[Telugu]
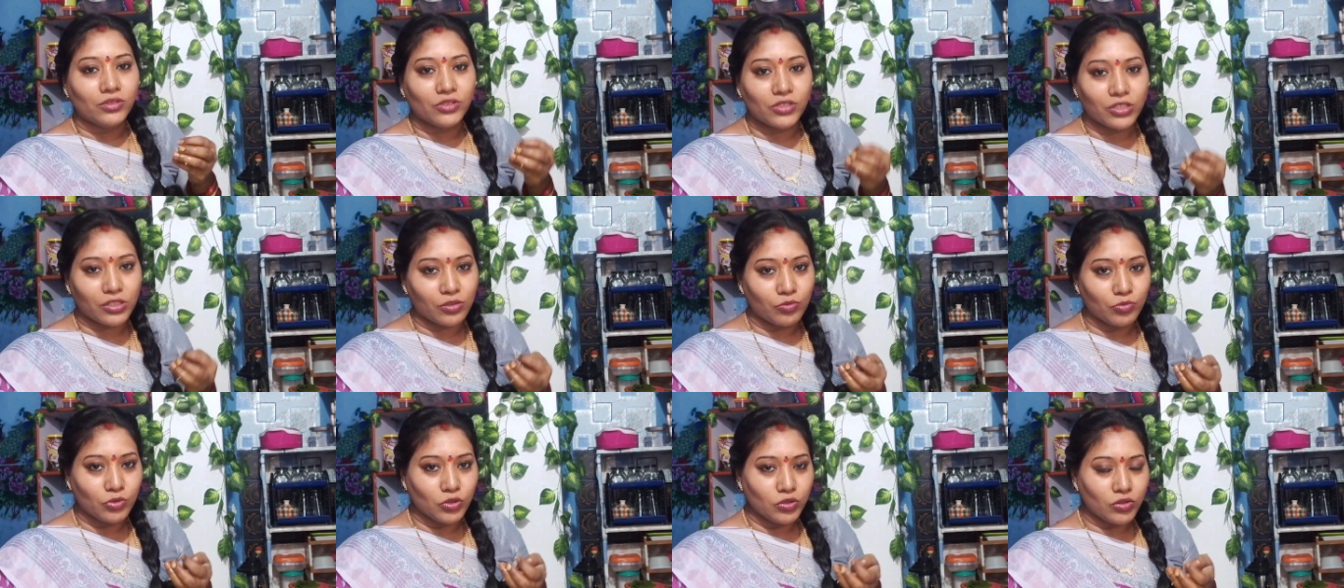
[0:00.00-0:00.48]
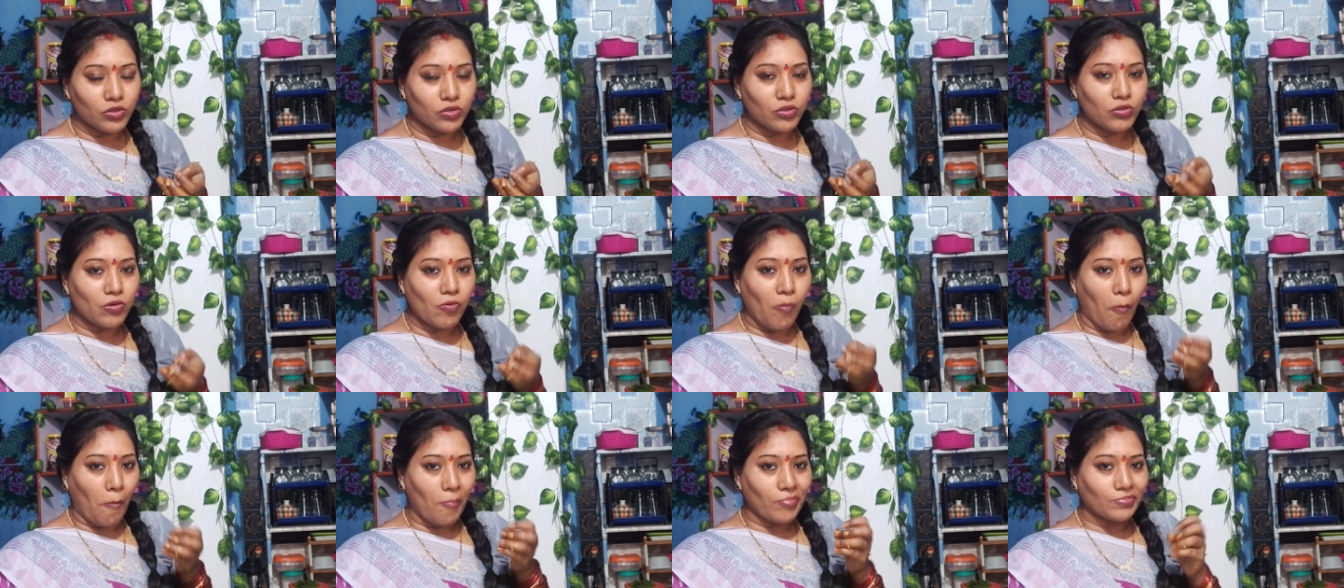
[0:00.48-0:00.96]
ఇంతకుముందు
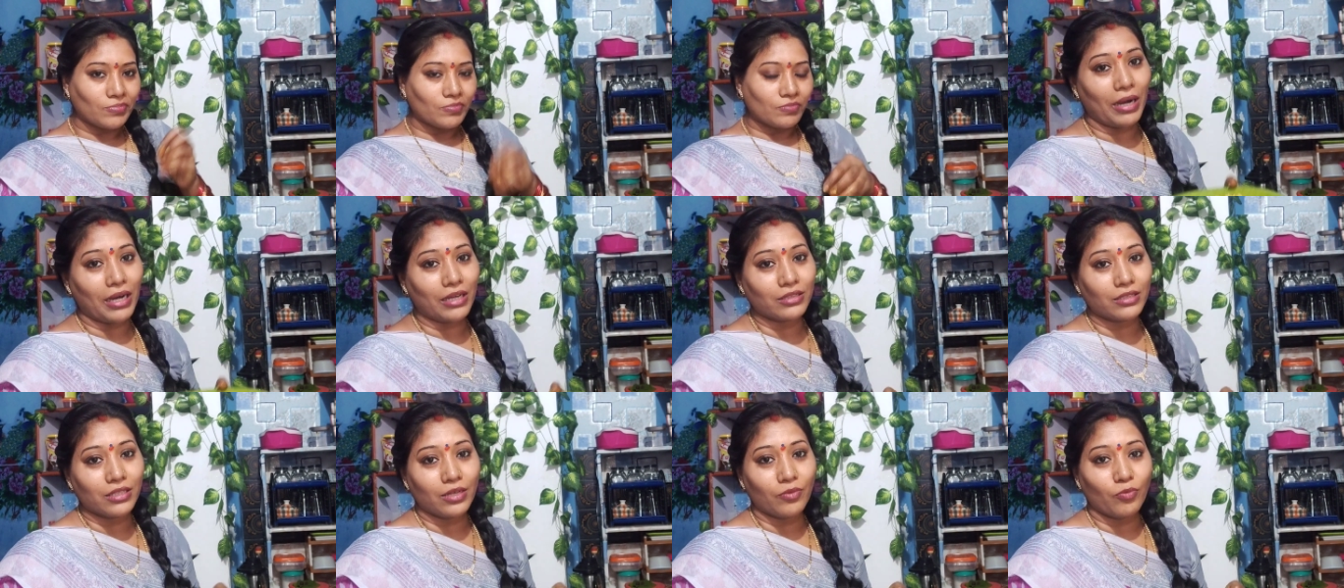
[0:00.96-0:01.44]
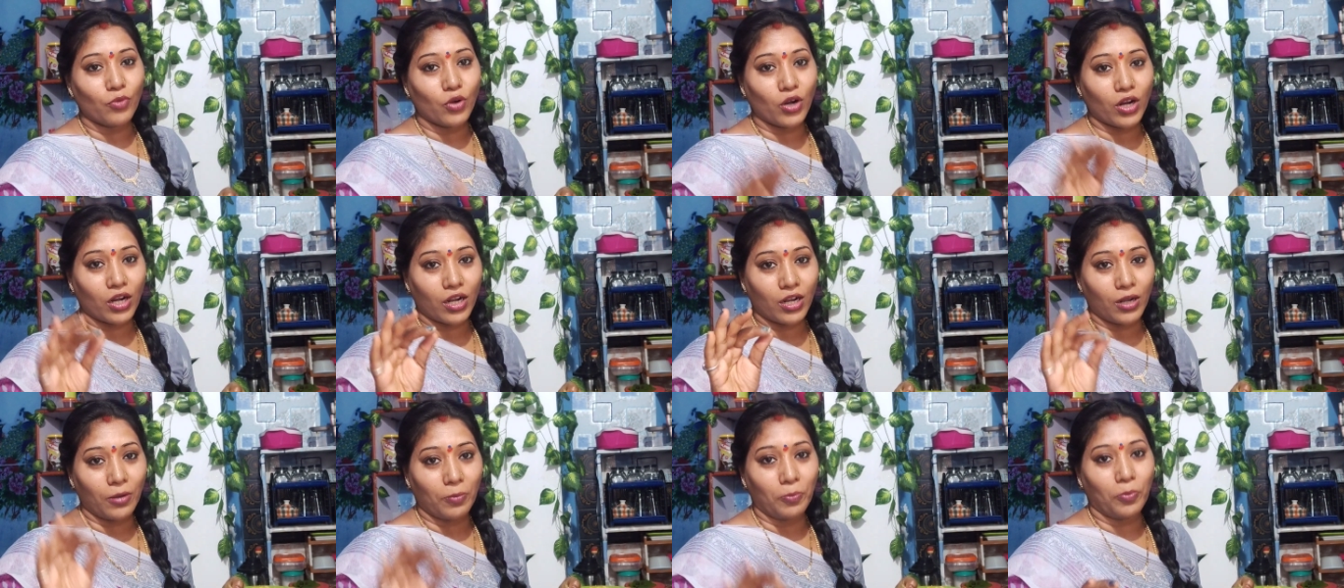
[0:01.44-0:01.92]
మాత్రం
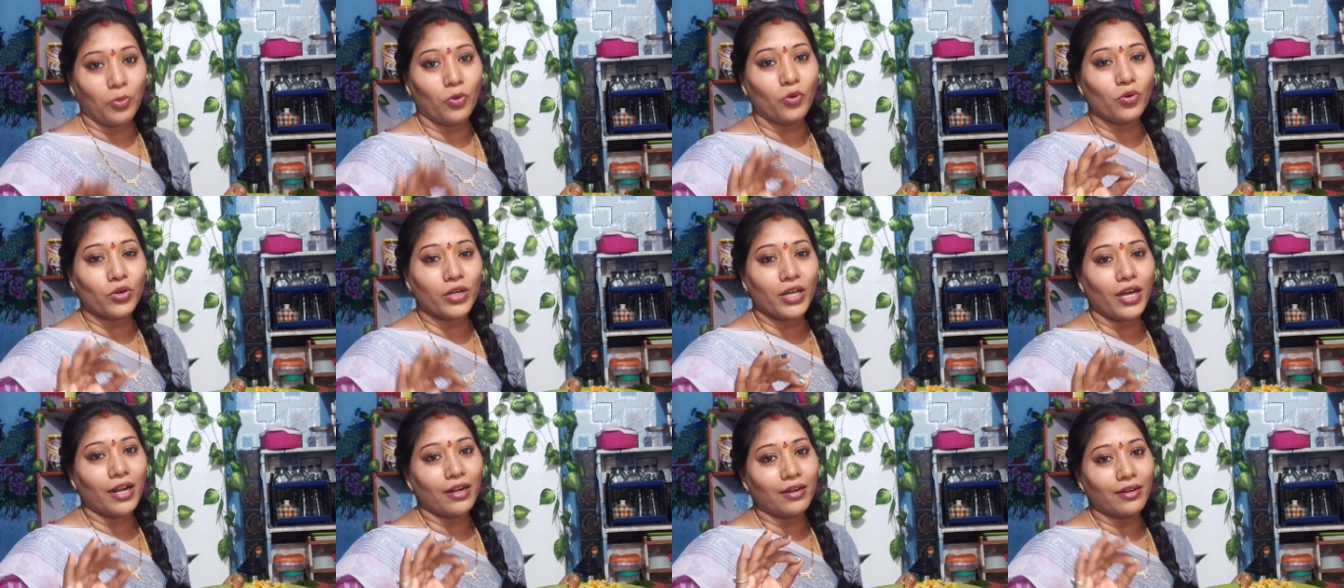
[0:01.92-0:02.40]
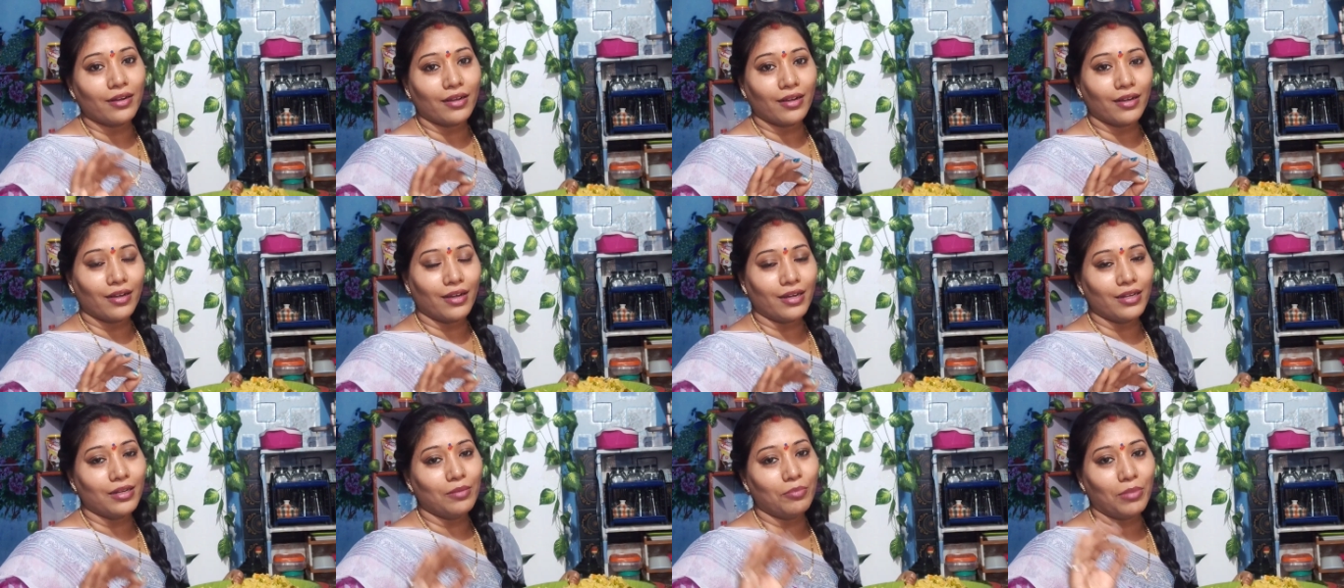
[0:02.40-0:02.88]
ఒక్క పూట అన్నం
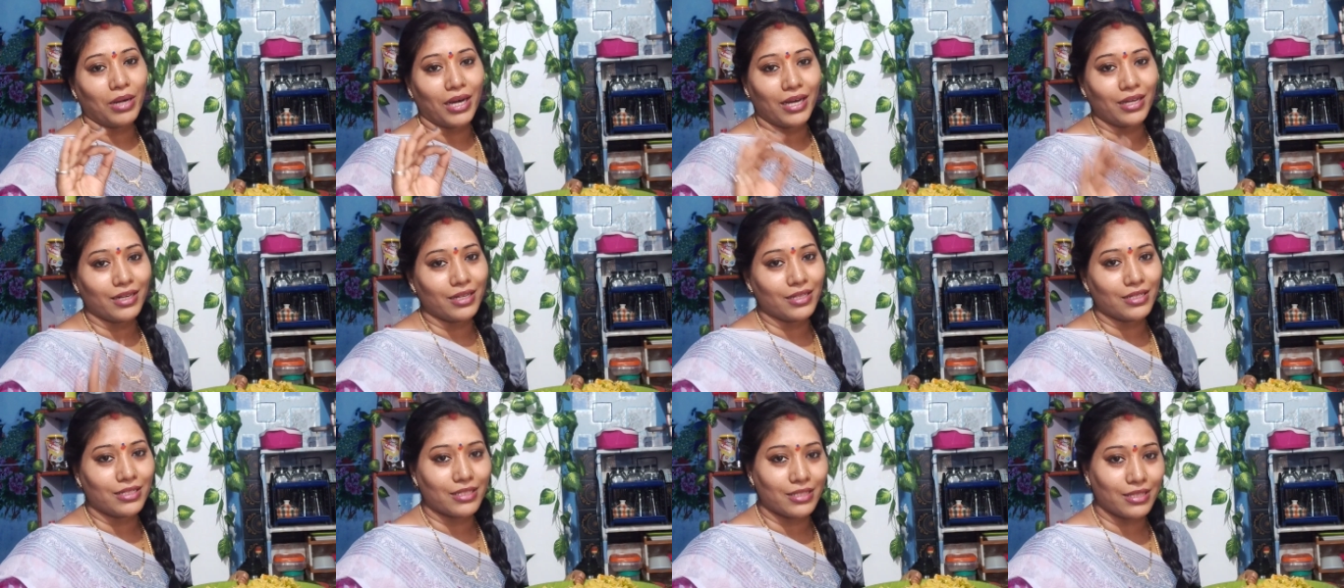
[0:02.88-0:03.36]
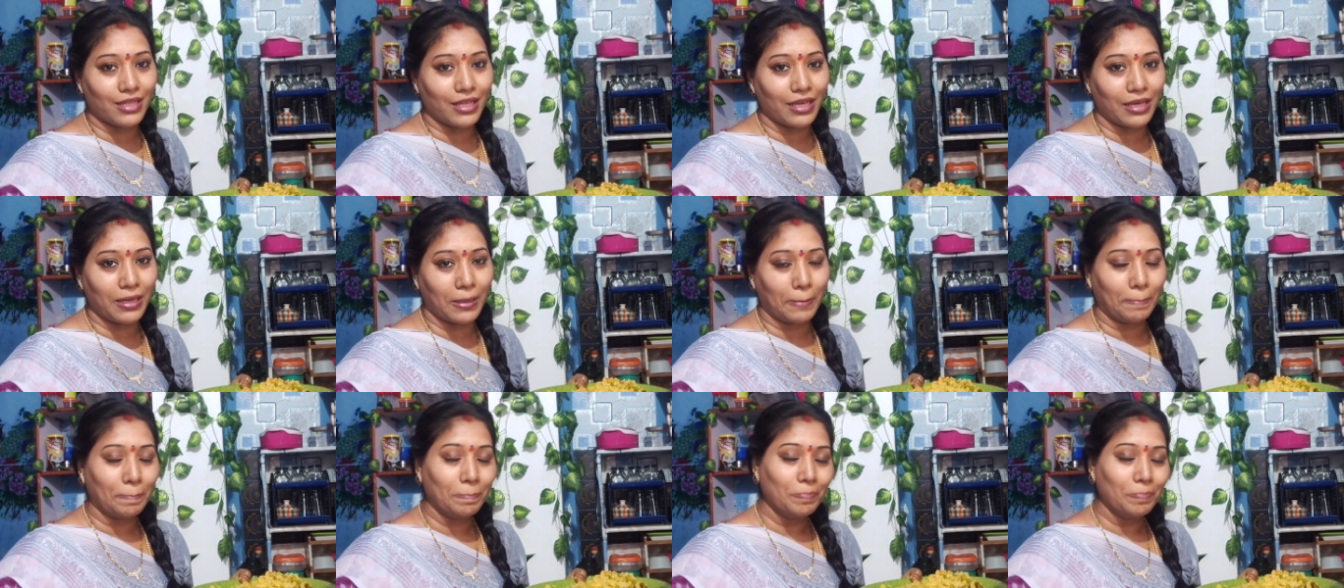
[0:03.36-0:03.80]
కానీ మానేస్తే